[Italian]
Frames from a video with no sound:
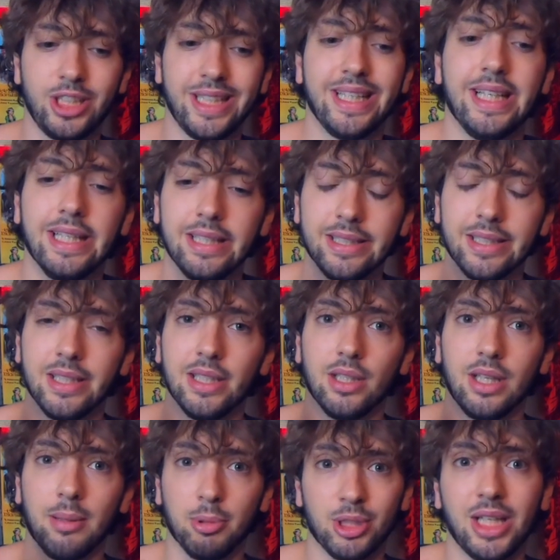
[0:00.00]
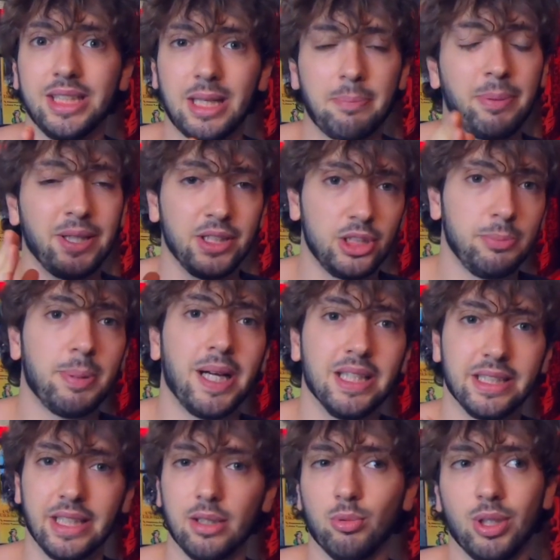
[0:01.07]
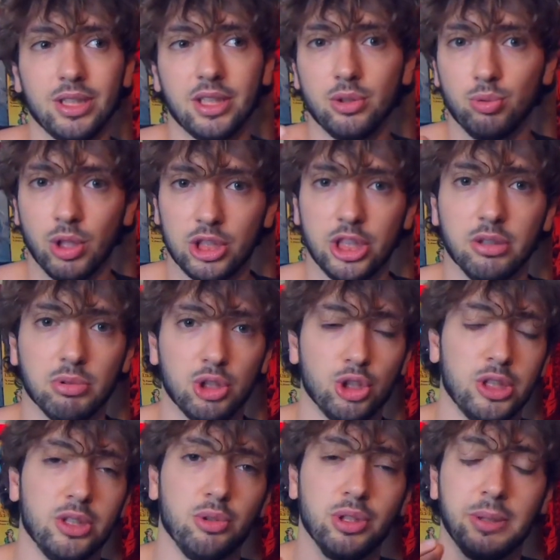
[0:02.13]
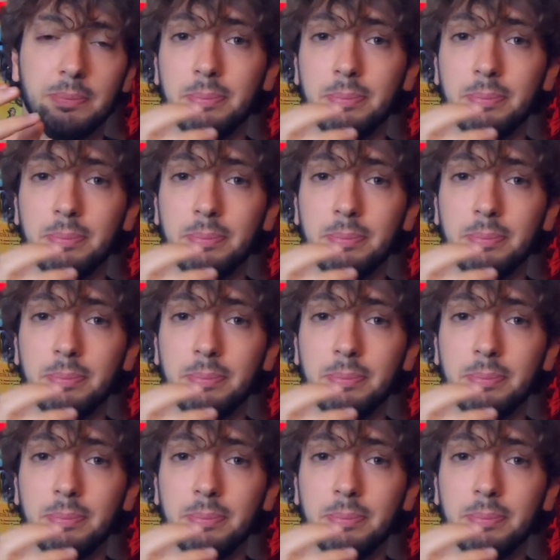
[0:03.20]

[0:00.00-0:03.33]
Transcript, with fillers: c'è eh, la modalità principale che è quella da 2 a 5 giocatori,